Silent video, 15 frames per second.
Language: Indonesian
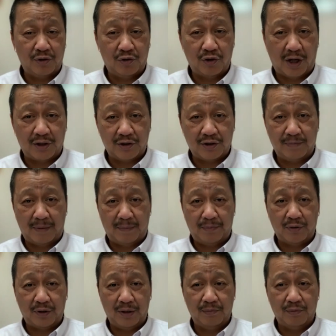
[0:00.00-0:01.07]
750
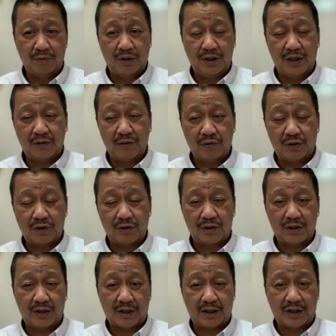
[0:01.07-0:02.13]
ribu di
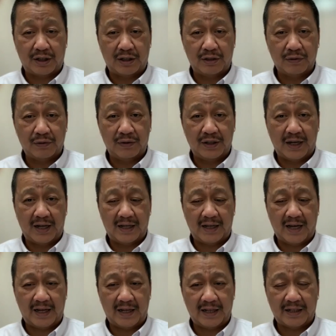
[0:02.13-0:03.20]
rute-rute tertentu di
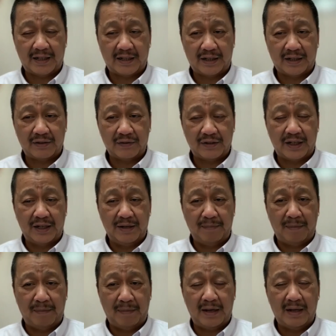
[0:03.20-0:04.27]
hari-hari tertentu. Jadi
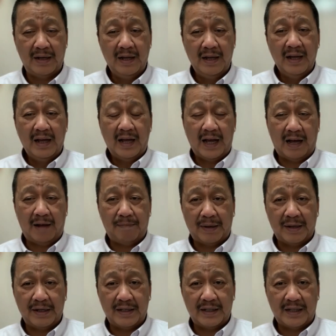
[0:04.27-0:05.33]
memang
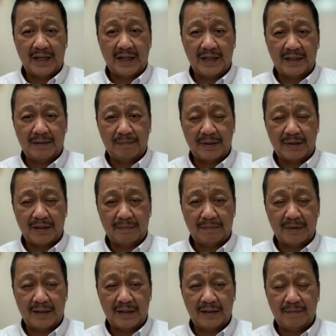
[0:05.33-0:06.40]
harapan kita
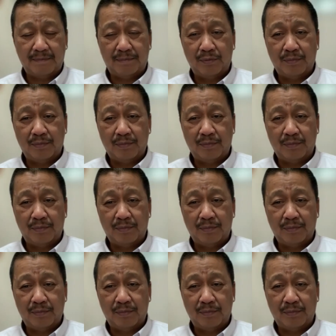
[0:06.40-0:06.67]
teman-teman